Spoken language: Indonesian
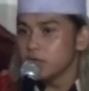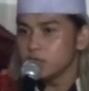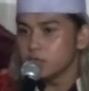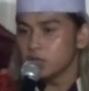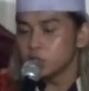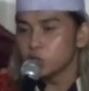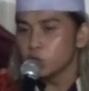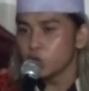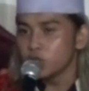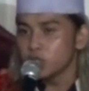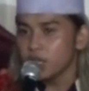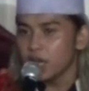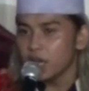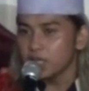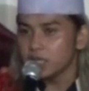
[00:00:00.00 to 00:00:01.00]
di
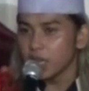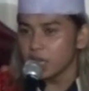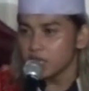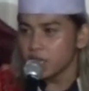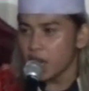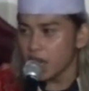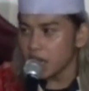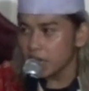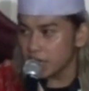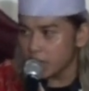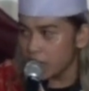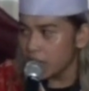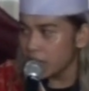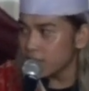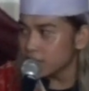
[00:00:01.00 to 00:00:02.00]
dunia dan di
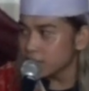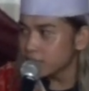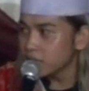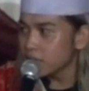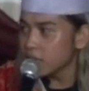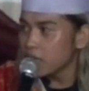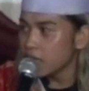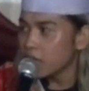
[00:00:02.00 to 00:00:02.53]
akhirat.